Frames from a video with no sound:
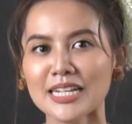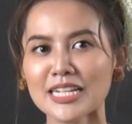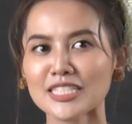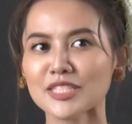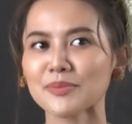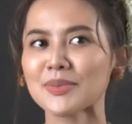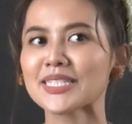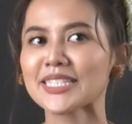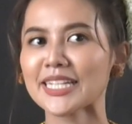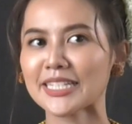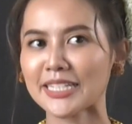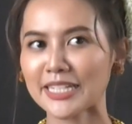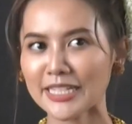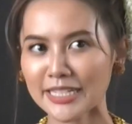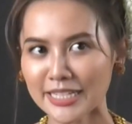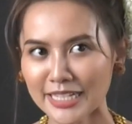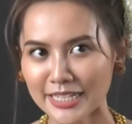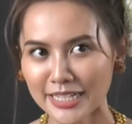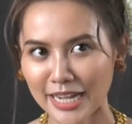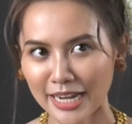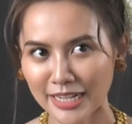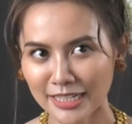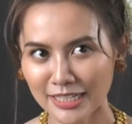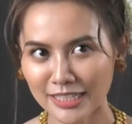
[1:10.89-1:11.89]
อยากจะเป็นเศรษฐี
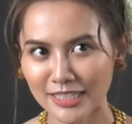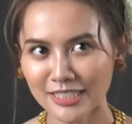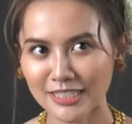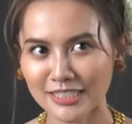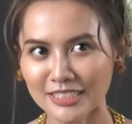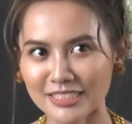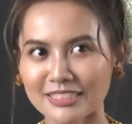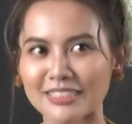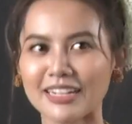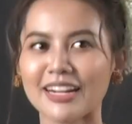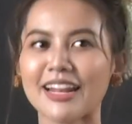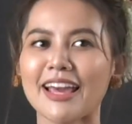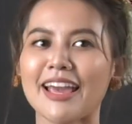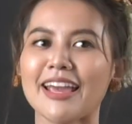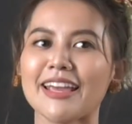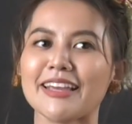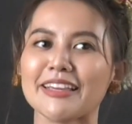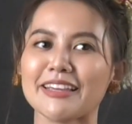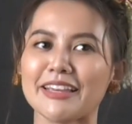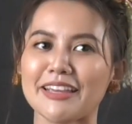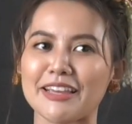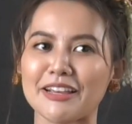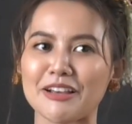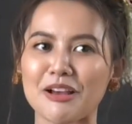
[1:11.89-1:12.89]
นี้ท่านหนึ่งอะไร
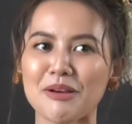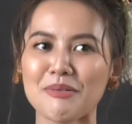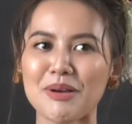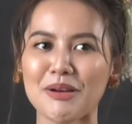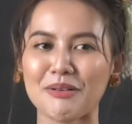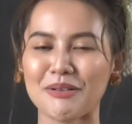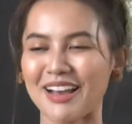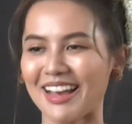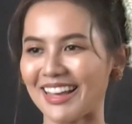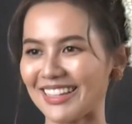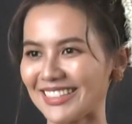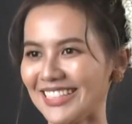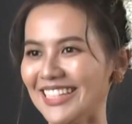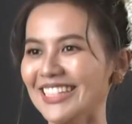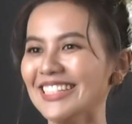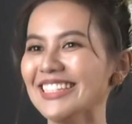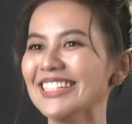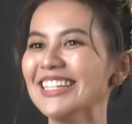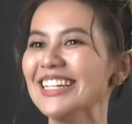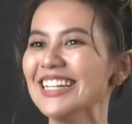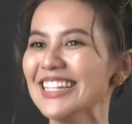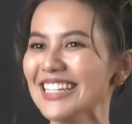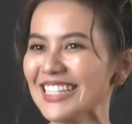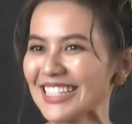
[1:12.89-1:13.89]
อย่างงี้ยก็แบบว่า
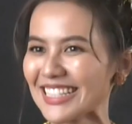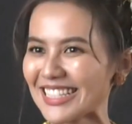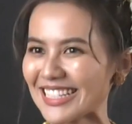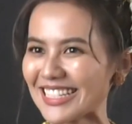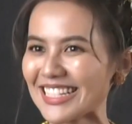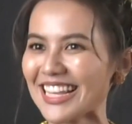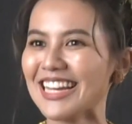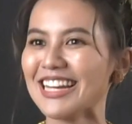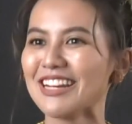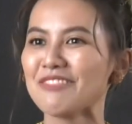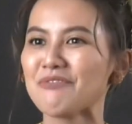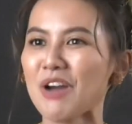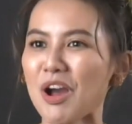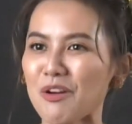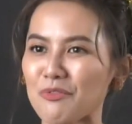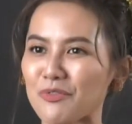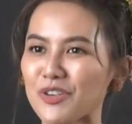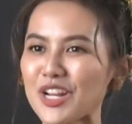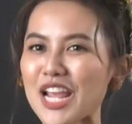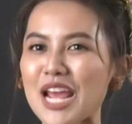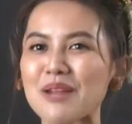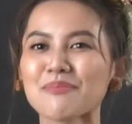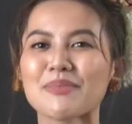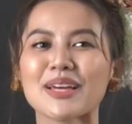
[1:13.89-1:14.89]
แบบ
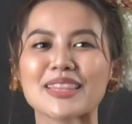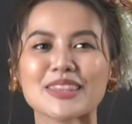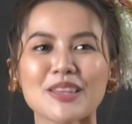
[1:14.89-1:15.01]
เรียน